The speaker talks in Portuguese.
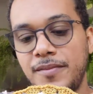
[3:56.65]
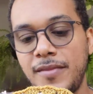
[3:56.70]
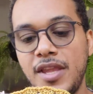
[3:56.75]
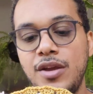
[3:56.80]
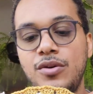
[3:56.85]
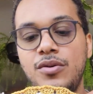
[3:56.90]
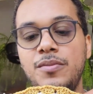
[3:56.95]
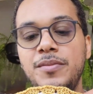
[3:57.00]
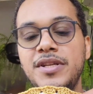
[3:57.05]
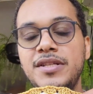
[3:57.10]

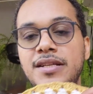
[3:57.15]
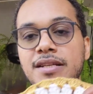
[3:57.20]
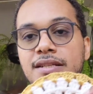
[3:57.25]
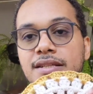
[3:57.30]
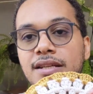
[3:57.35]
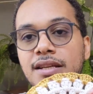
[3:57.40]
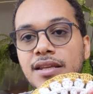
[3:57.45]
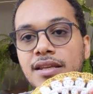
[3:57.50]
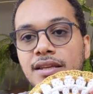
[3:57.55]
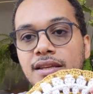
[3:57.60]
Eu comecei
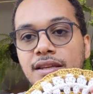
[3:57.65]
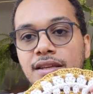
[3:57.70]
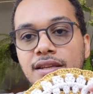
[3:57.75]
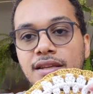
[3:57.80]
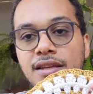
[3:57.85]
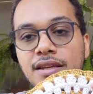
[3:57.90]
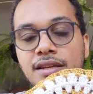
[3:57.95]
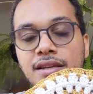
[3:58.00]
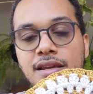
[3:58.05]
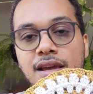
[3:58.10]
esse aqui,
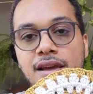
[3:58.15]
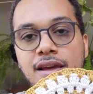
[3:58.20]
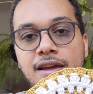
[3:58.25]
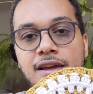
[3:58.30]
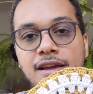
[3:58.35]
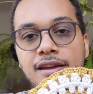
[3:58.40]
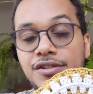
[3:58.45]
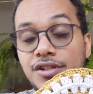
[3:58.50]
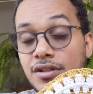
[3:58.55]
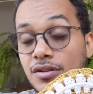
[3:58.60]
que
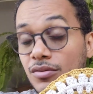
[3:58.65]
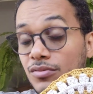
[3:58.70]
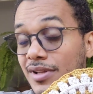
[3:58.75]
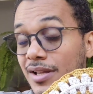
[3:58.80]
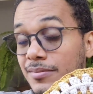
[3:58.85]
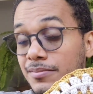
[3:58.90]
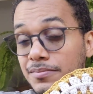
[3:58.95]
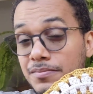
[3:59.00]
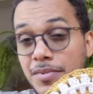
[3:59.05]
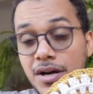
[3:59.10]
é já tem um
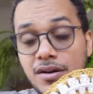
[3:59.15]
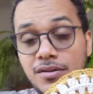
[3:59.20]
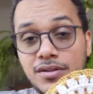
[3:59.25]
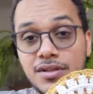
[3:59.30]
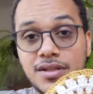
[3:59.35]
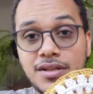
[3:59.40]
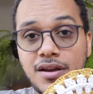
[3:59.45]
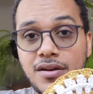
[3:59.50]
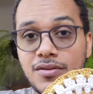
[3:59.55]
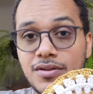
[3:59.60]
tempão que
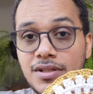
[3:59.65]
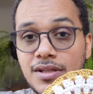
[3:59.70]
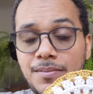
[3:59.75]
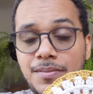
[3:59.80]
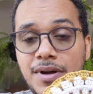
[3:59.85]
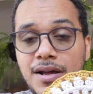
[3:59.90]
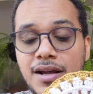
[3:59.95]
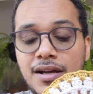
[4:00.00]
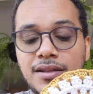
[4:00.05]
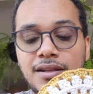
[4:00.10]
esse negócio tá
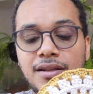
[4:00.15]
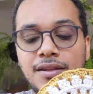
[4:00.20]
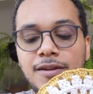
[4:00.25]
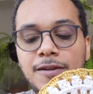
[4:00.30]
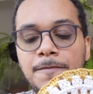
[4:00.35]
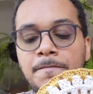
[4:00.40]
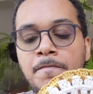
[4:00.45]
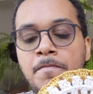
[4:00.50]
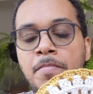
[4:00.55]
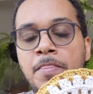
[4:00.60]
parado
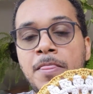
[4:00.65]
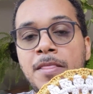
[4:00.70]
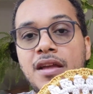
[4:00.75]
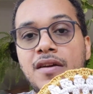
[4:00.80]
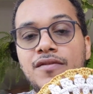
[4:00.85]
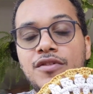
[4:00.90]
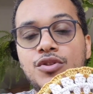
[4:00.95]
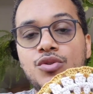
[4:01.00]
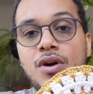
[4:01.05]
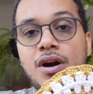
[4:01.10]
aqui, que
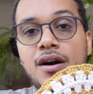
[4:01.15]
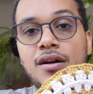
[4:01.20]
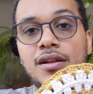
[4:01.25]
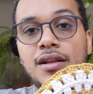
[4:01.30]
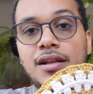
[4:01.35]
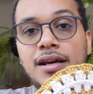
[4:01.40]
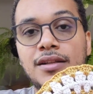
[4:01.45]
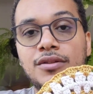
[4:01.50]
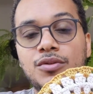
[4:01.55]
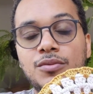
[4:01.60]
é videoaula
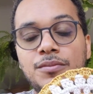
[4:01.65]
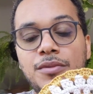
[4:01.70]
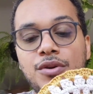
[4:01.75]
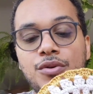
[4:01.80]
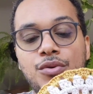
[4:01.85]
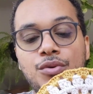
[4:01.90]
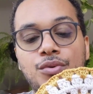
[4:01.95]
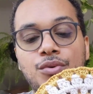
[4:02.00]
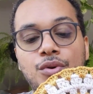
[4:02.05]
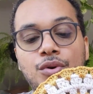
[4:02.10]
lá do
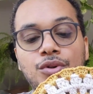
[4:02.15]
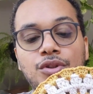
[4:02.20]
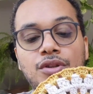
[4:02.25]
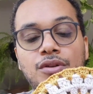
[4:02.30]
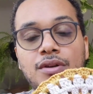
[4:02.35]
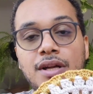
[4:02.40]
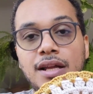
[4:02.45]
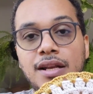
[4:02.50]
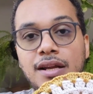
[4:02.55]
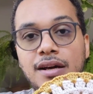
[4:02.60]
meu
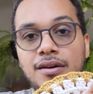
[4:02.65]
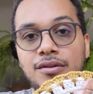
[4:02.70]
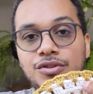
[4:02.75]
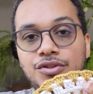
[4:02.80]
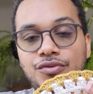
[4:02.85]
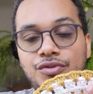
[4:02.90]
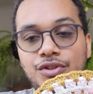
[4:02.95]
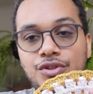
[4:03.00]
outro canal de